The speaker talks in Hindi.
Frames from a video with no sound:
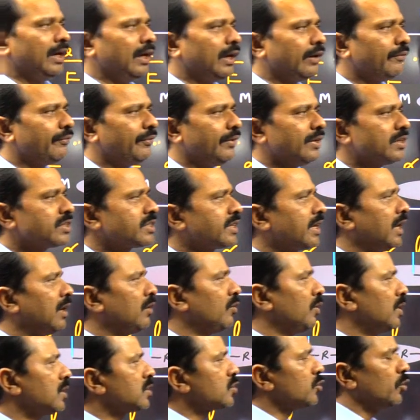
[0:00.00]
इंटरफेस क्या
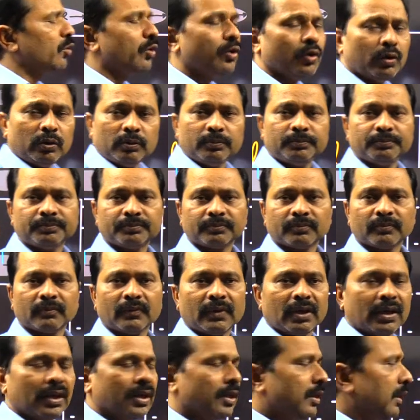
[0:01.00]
हुआ सुन लो
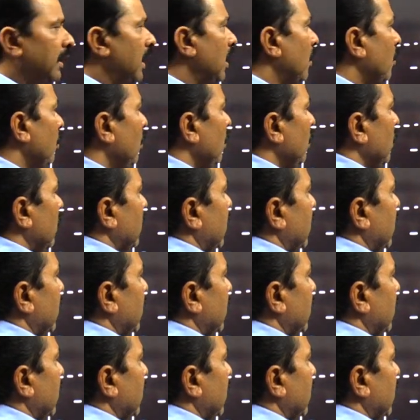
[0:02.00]
देखो